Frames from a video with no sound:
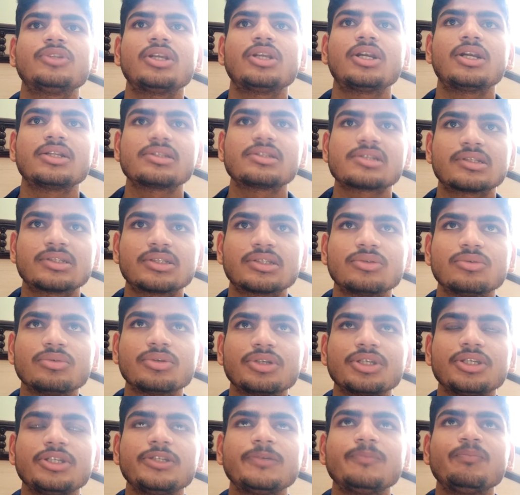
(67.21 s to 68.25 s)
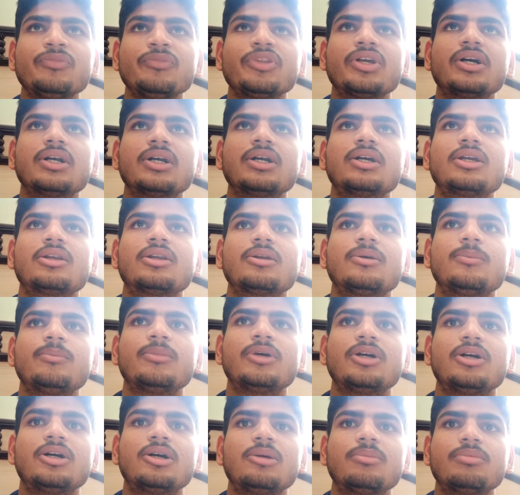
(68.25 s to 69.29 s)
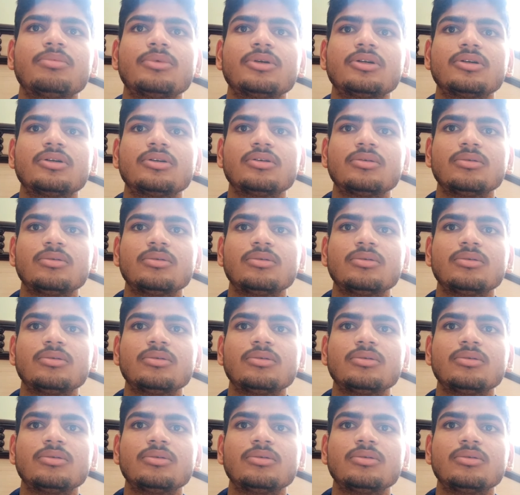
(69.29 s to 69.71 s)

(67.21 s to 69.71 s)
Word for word: दिलाना चाहता हूँ कि अगर आप